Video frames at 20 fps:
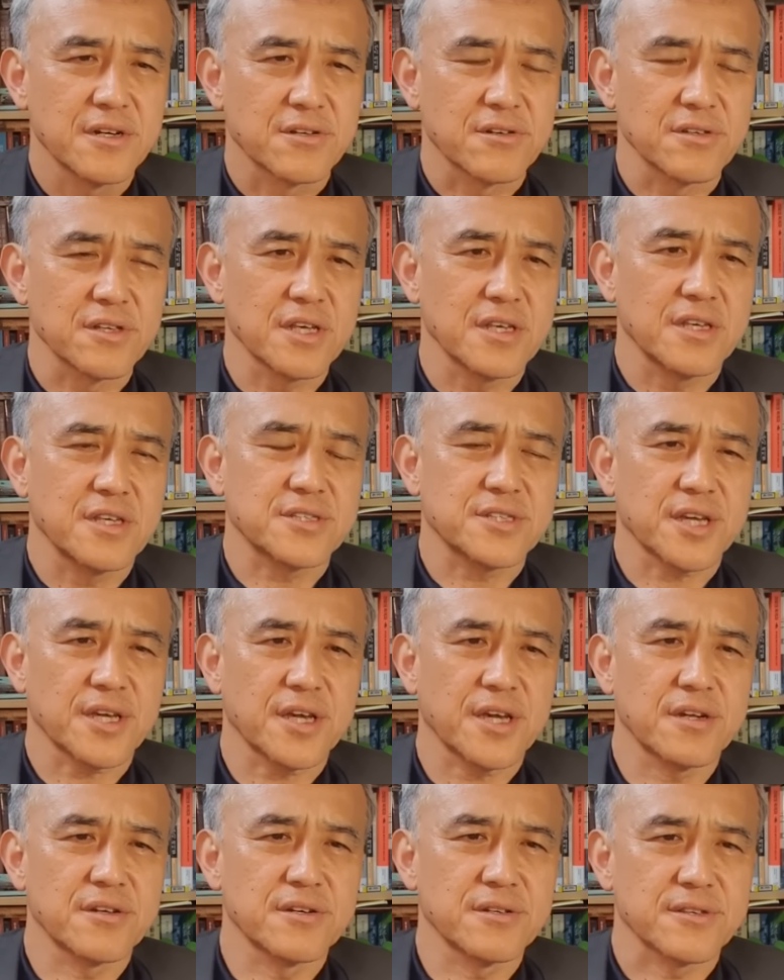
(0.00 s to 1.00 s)
그런데 이
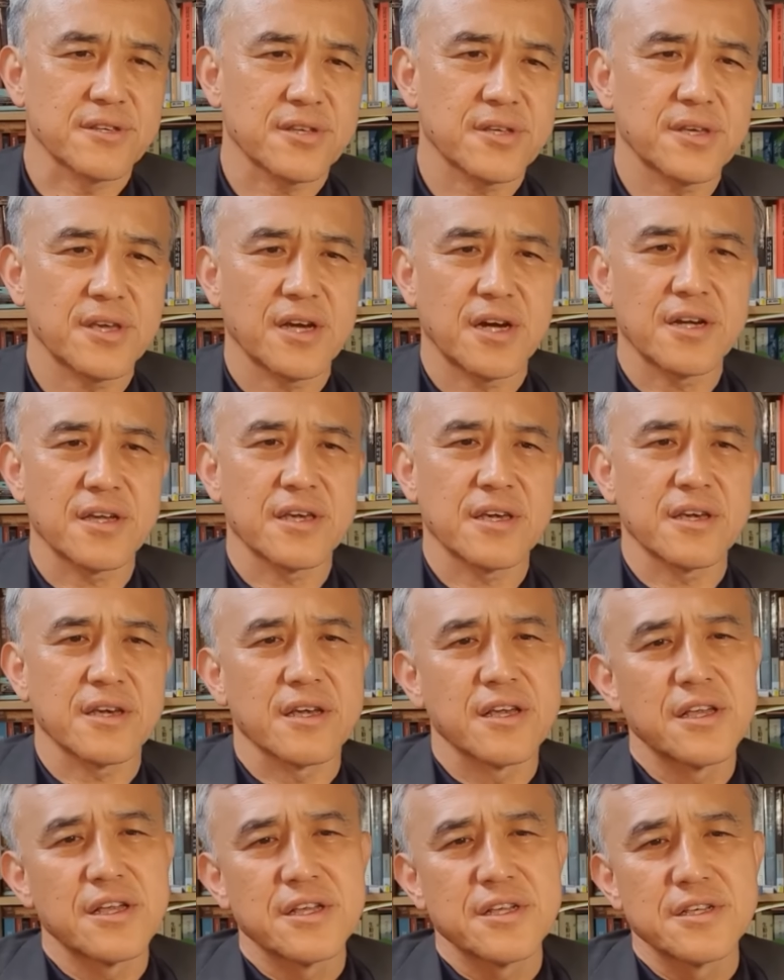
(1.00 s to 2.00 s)
책에는
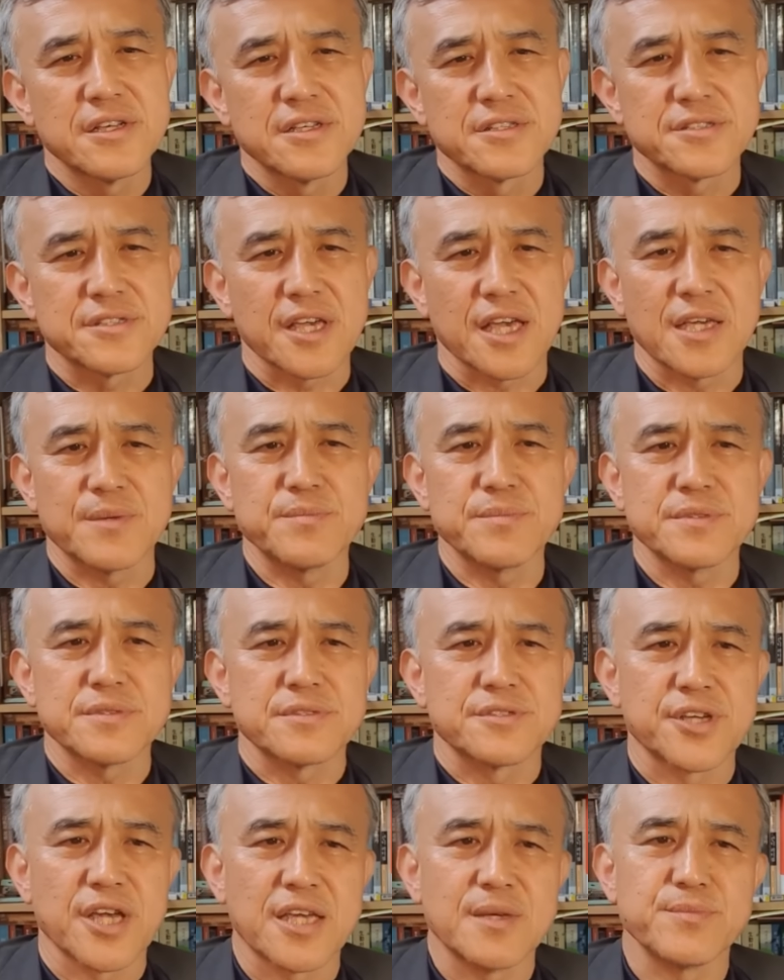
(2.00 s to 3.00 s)
특이하게
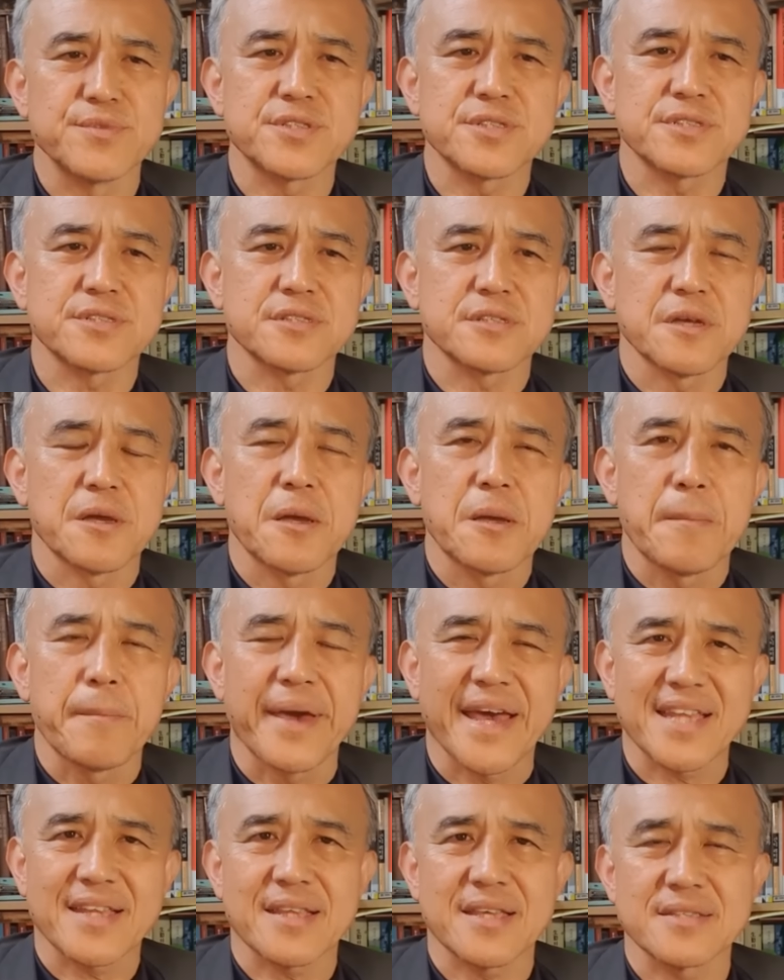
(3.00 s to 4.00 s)
제임스, 제임스
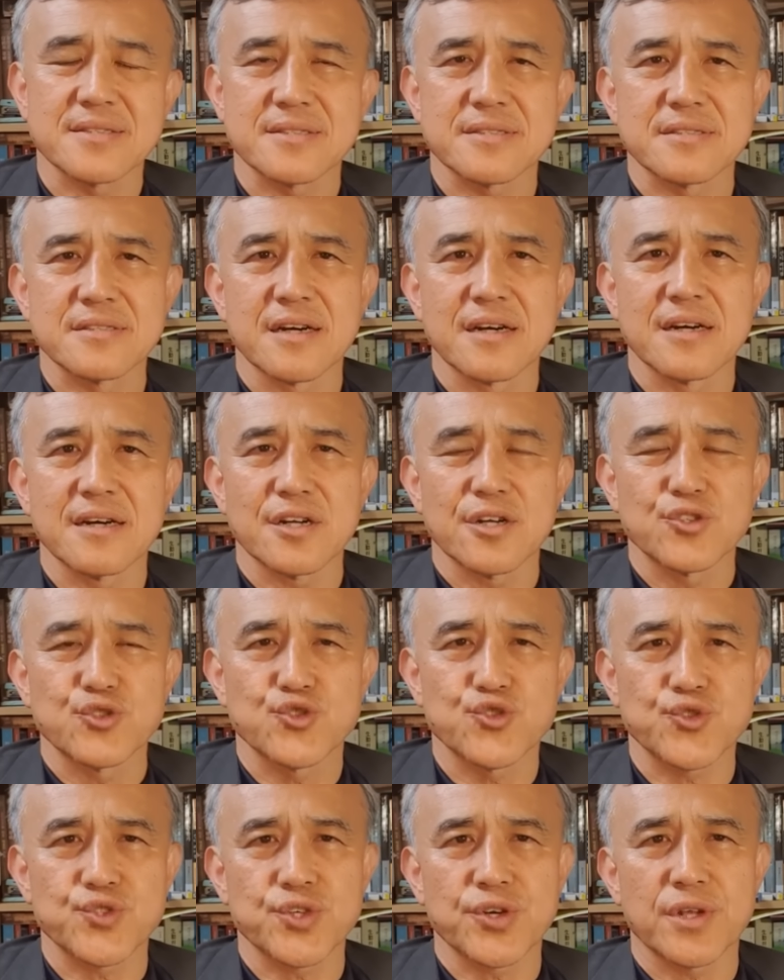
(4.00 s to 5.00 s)
매티스가
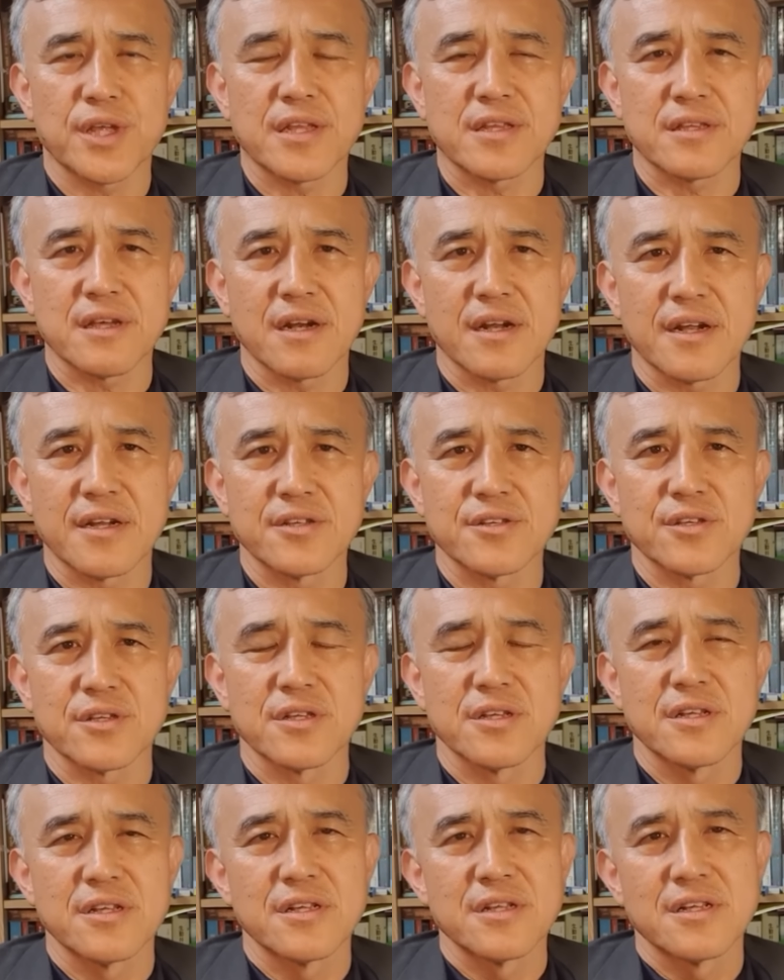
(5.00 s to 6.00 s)
추천했다라는
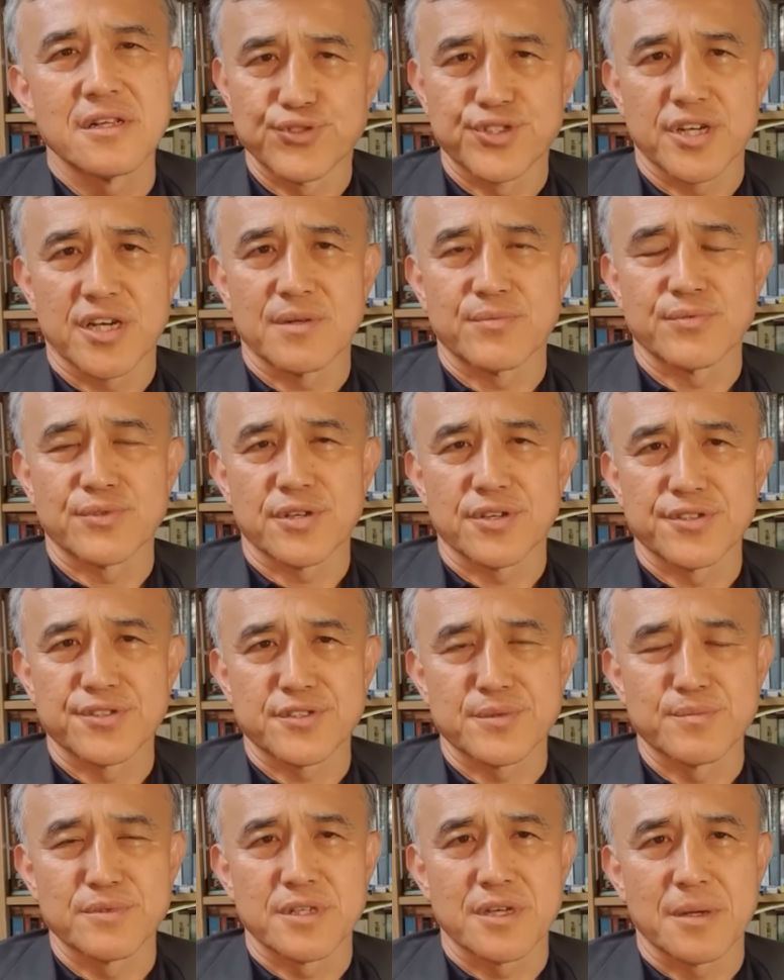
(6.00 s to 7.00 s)
부제가 붙어
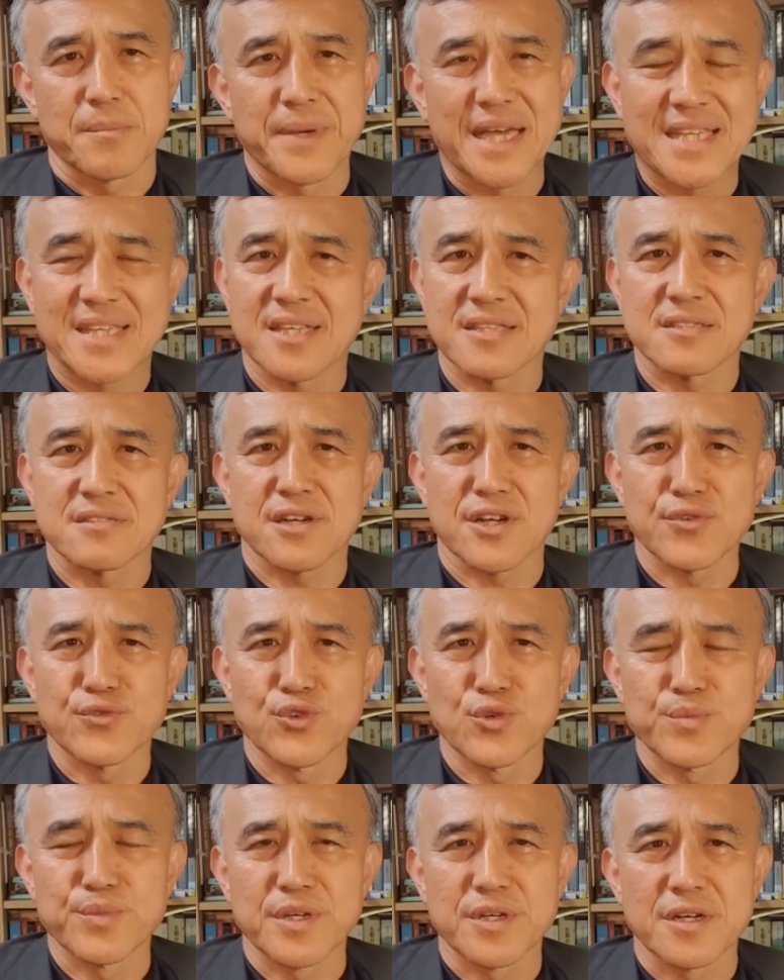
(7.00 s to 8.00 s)
있습니다. 매티스가
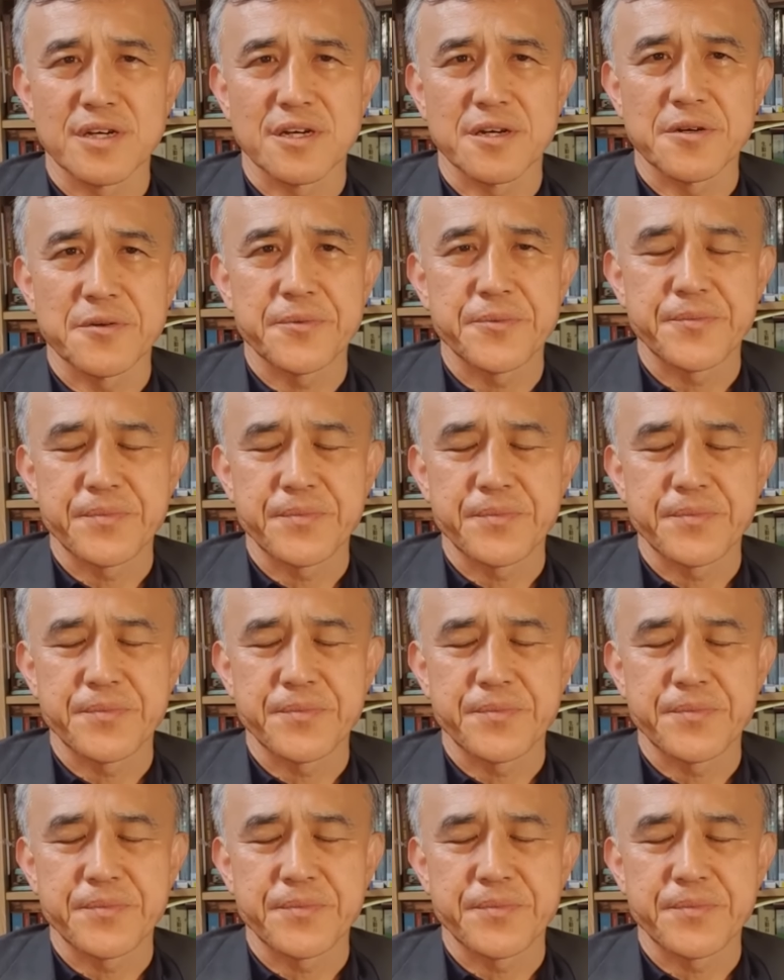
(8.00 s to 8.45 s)
누굽니까?